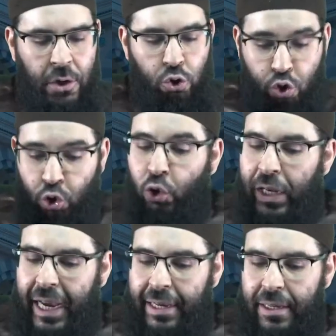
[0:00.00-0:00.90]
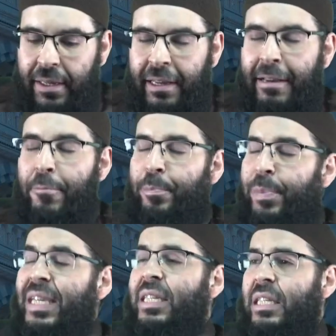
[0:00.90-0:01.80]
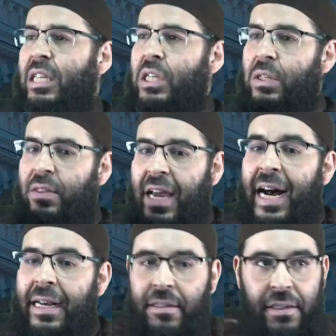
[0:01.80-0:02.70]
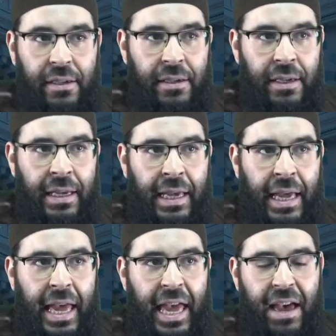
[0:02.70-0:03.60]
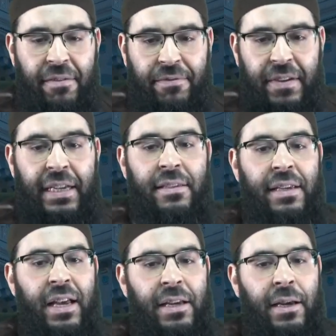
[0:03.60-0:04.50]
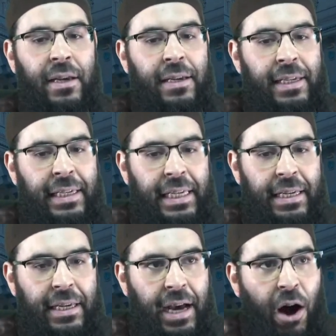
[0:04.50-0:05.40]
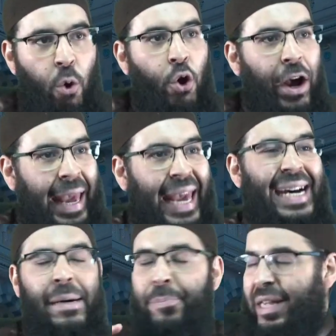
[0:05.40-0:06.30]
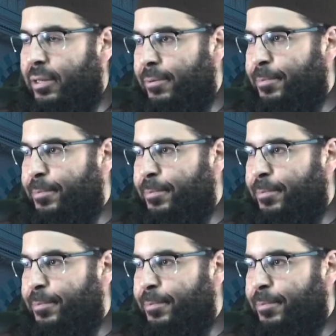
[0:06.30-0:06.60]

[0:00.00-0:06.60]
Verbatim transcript: so lange, bis ich dachte, er wird auch erben.